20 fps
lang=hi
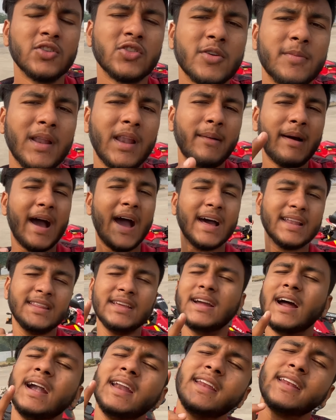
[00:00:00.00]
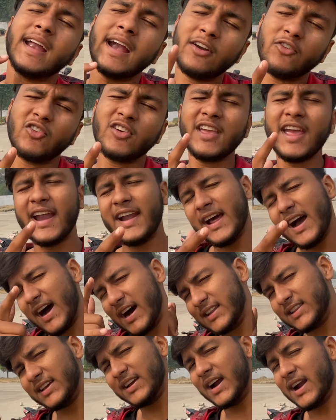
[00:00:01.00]
तो मतलब आधी गाड़ी रेड होगी एंड
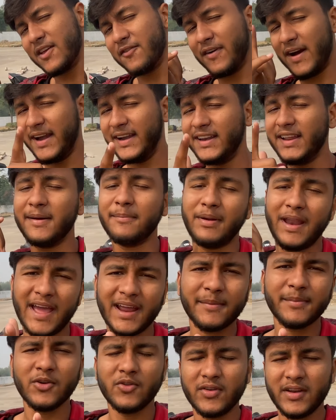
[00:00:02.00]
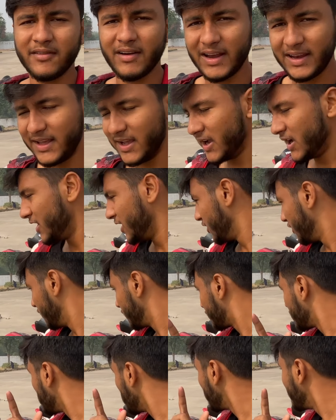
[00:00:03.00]
आधी गाड़ी वाइट या ब्लैक में होने वाली है
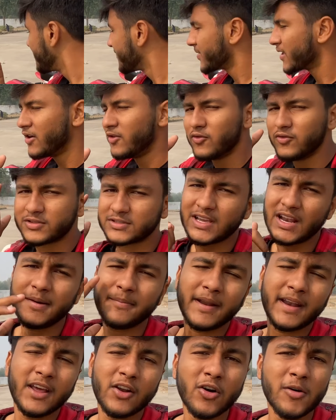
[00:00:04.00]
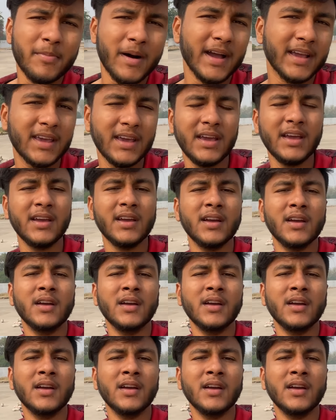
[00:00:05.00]
तो उसके लिए बने रहो बाकी